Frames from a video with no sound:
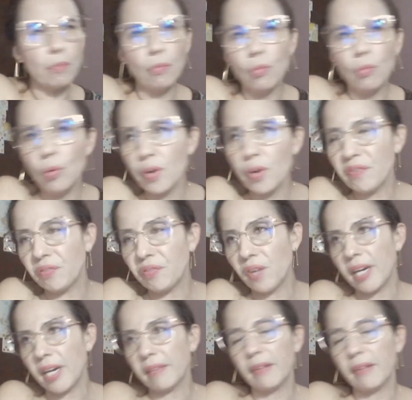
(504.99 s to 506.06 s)
muy
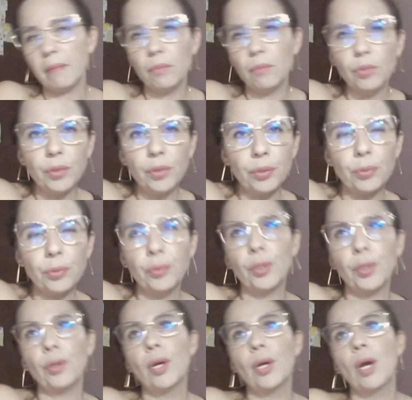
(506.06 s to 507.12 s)
fuerte, muy
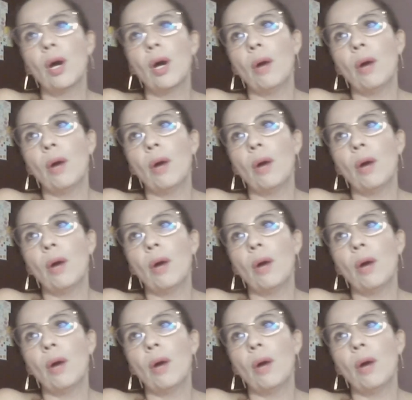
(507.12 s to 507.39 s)
duro,